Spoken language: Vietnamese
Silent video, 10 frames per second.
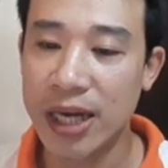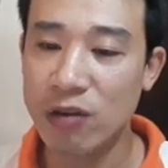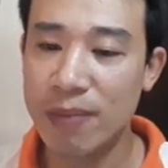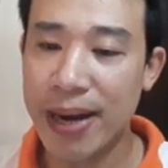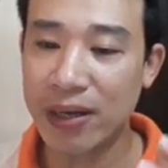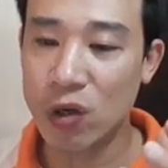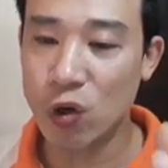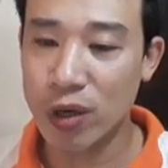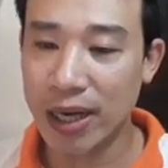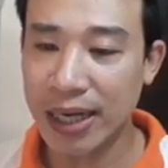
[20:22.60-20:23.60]
Nếu như bạn
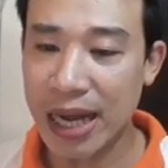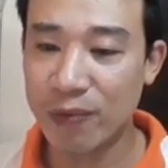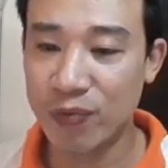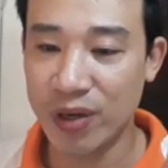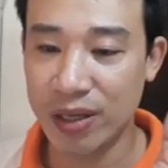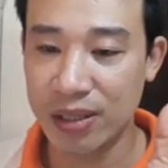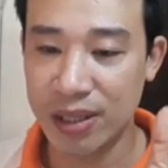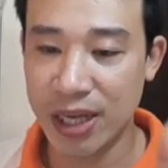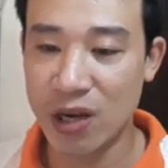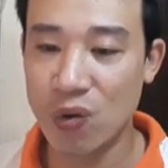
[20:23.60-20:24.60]
cố gắng làm việc
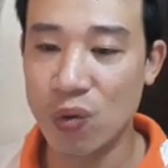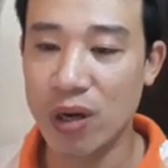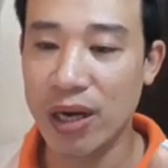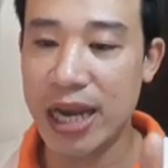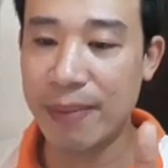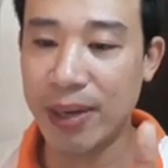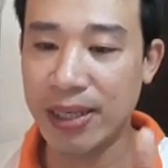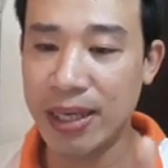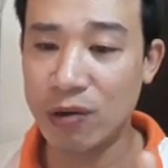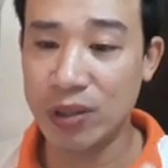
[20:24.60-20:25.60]
nhiều, làm
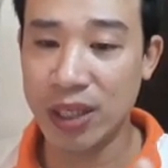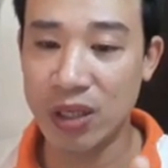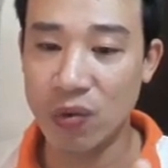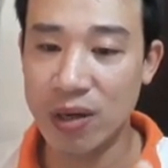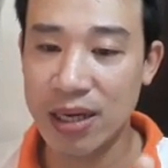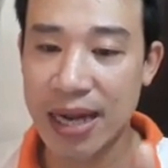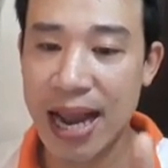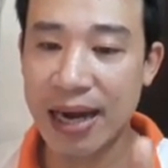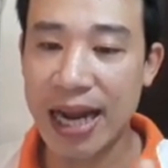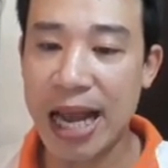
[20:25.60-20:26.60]
cái điều gì đó
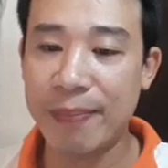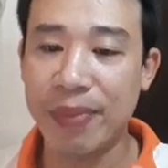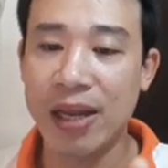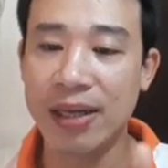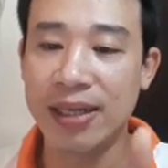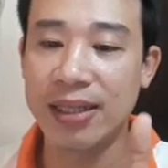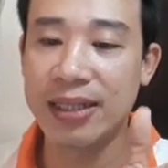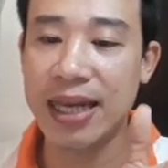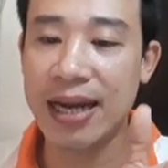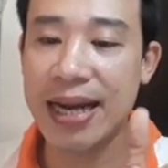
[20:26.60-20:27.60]
càng làm thì
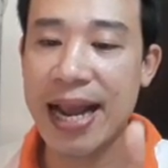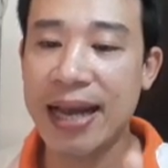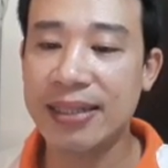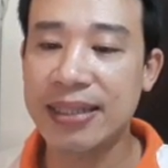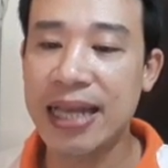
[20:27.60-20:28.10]
sẽ càng